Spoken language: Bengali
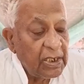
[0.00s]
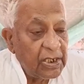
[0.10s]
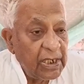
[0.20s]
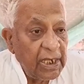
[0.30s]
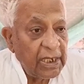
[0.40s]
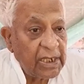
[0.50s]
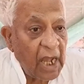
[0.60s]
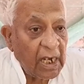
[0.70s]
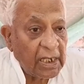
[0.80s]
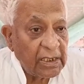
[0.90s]
যে
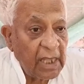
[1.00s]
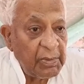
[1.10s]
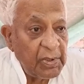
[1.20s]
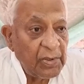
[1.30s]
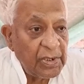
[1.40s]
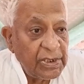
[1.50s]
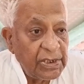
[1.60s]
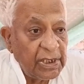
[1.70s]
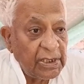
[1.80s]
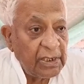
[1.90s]
টাকাটা দাবি করেছে
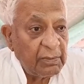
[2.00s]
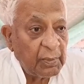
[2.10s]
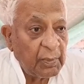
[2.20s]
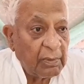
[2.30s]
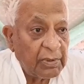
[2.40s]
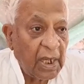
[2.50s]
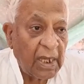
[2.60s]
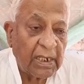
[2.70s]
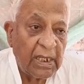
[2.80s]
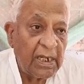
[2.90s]
তাদের
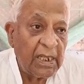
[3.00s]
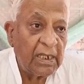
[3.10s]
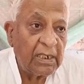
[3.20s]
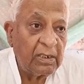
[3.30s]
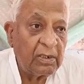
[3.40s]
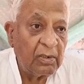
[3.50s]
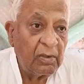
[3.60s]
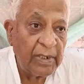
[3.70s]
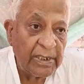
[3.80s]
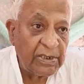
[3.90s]
কারখানা
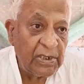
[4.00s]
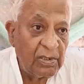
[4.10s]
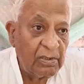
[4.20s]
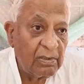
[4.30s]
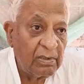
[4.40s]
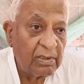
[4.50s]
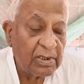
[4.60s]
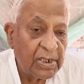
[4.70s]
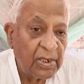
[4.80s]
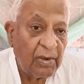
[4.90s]
গড়েছিল
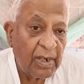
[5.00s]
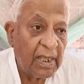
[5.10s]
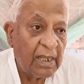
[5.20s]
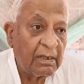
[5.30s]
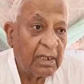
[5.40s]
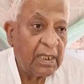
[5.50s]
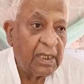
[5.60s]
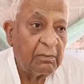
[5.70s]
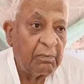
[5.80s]
সেই গড়াকে